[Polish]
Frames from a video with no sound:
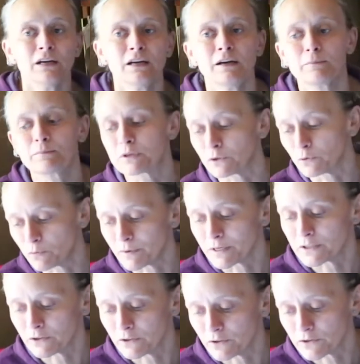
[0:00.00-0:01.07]

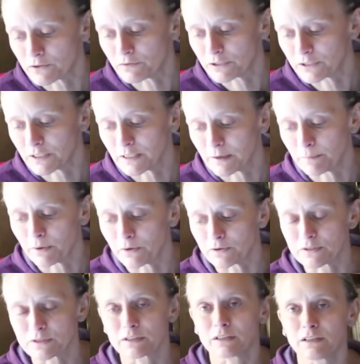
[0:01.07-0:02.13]
przetłumaczone oczywiście na
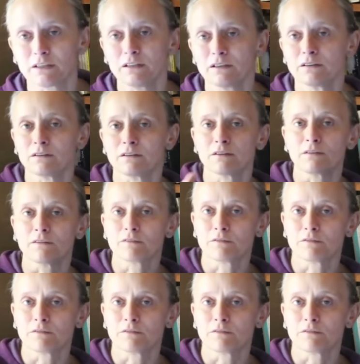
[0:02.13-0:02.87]
polski y,